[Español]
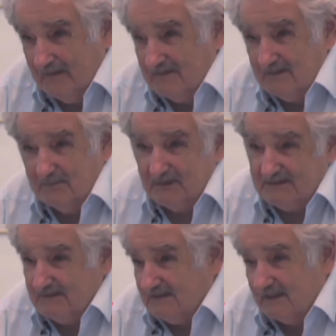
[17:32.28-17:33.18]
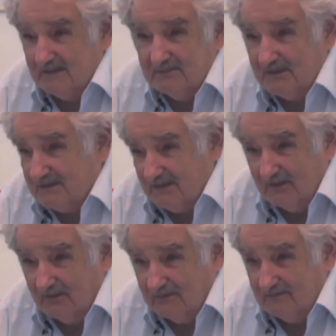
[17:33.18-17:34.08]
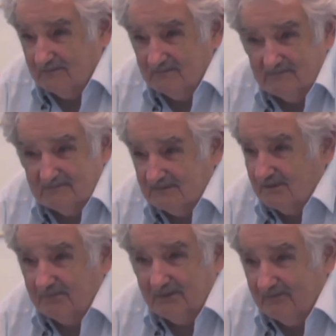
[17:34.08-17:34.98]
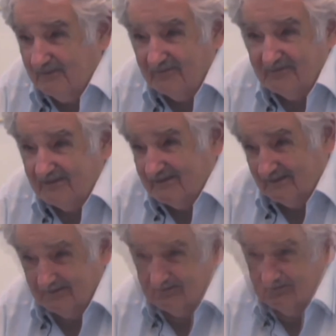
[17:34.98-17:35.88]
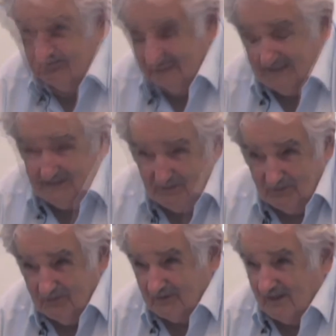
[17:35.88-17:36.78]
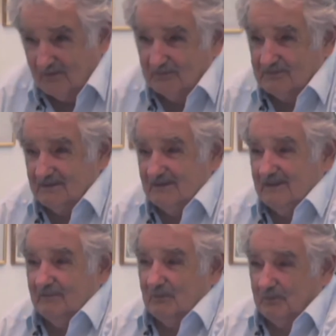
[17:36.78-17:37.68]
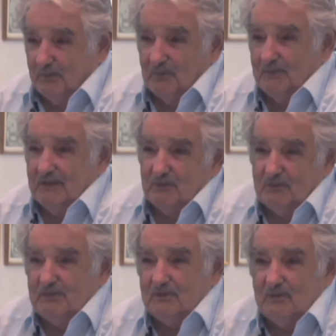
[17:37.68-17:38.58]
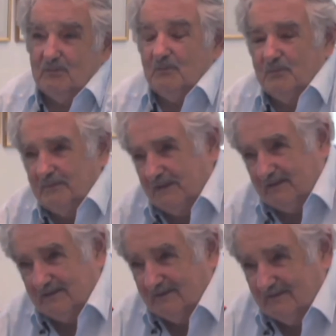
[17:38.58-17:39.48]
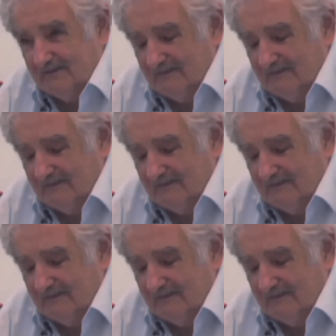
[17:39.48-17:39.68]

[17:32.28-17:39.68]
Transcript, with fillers: Si precisas demasiado, siempre le va a faltar. Y no lo que consideramos pobre hoy comúnmente.